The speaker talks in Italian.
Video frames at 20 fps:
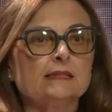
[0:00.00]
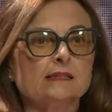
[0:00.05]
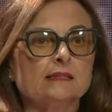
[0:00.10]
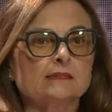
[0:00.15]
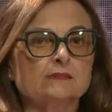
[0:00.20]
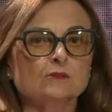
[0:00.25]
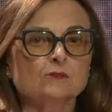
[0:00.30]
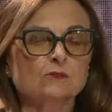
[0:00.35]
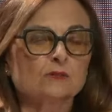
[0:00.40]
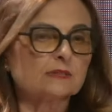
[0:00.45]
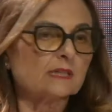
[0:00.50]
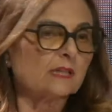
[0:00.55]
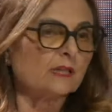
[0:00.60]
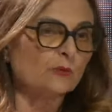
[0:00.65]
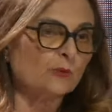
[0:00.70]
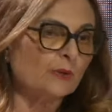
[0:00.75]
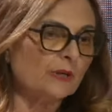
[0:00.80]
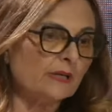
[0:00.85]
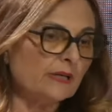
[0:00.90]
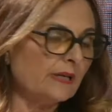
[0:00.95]
sono
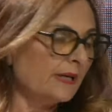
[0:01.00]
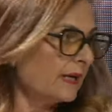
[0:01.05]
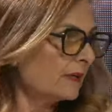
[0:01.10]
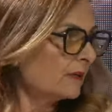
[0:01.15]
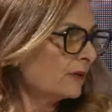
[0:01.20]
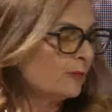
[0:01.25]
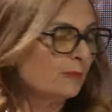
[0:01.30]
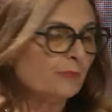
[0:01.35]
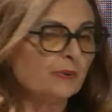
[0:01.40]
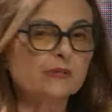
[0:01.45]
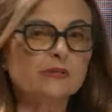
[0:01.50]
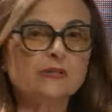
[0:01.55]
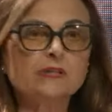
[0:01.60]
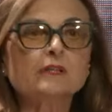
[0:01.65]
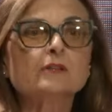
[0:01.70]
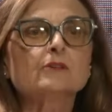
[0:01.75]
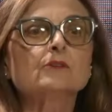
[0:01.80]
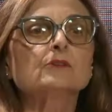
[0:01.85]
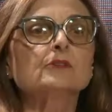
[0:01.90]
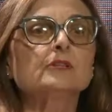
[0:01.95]
stati quelli che hanno
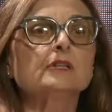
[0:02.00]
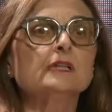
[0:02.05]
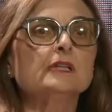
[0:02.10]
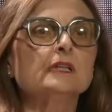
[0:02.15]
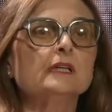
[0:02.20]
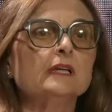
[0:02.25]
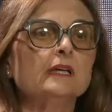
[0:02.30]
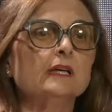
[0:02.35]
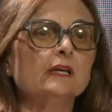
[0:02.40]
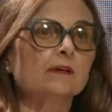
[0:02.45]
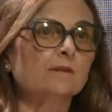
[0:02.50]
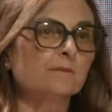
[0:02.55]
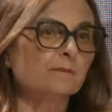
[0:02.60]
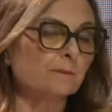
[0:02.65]
impedito di,